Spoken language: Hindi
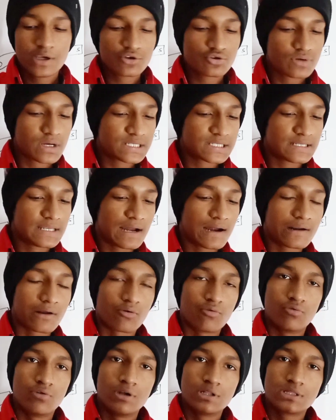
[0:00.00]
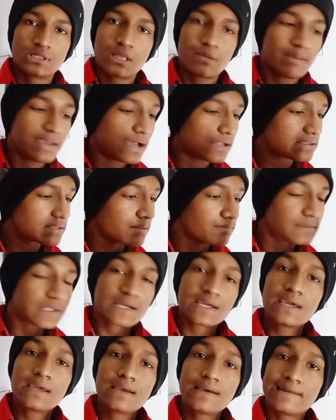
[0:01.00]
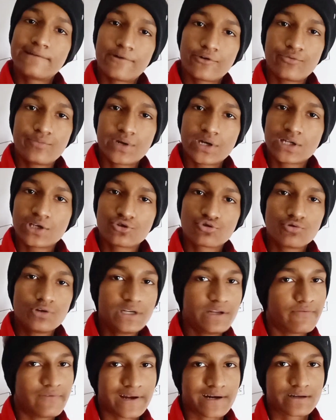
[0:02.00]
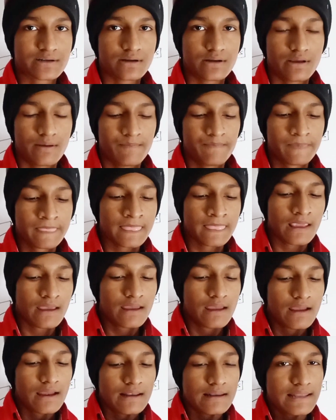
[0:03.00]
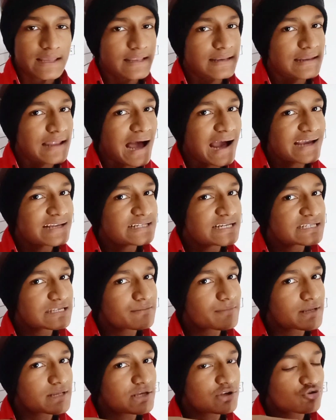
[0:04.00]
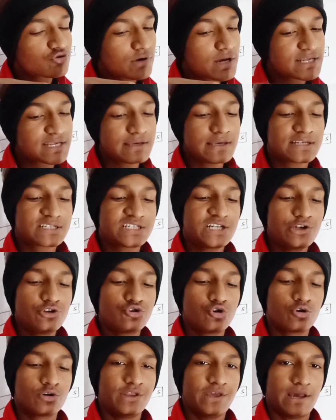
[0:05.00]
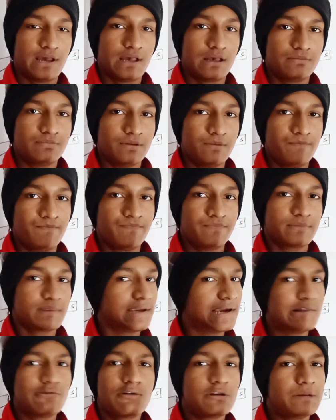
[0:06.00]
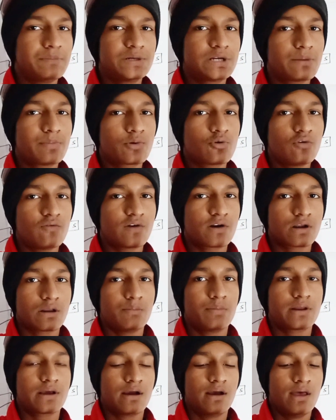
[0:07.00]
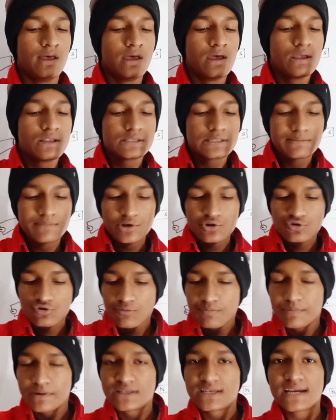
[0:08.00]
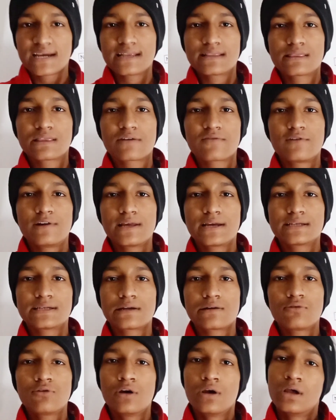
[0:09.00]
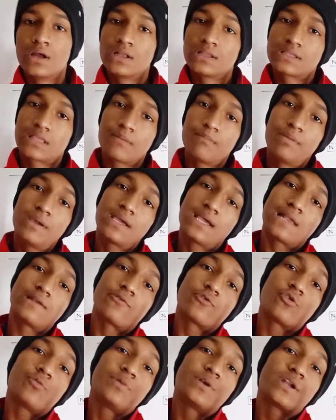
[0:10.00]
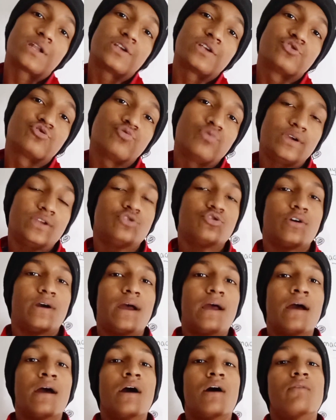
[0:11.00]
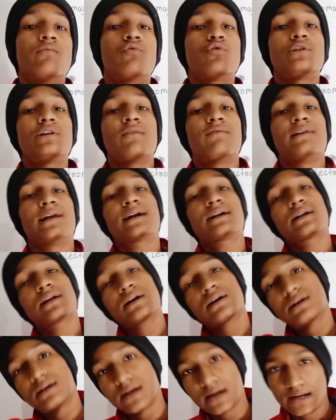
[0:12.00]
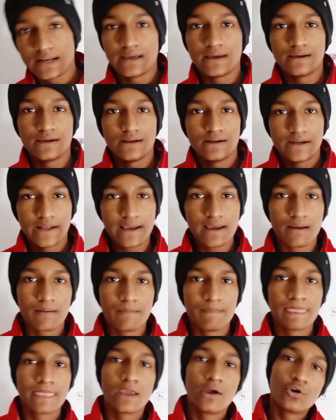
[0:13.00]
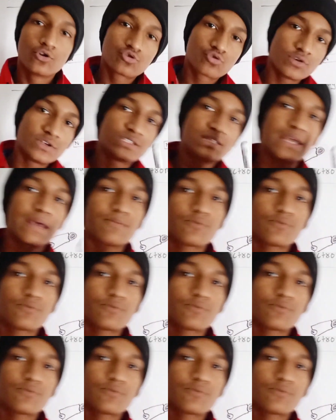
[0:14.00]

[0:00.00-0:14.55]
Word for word: भी इसको ऐसे ला रहा हूँ तब या तब तक ही गलवानोमीटर की सुई डिफ्लेक्ट करिए लेकिन ला के जैसे मैंने इसको ऐसे ही स्टिल छोड़ दिया यहाँ पे गलवानोमीटर पर कोई फर्क नहीं पड़ेगा जब मैं इसको पीछे की तरफ लेके जा रहा हूँ तब भी गलवानोमीटर की सुई जो है वो डिफ्लेक्ट करेगी ठीक है सो इससे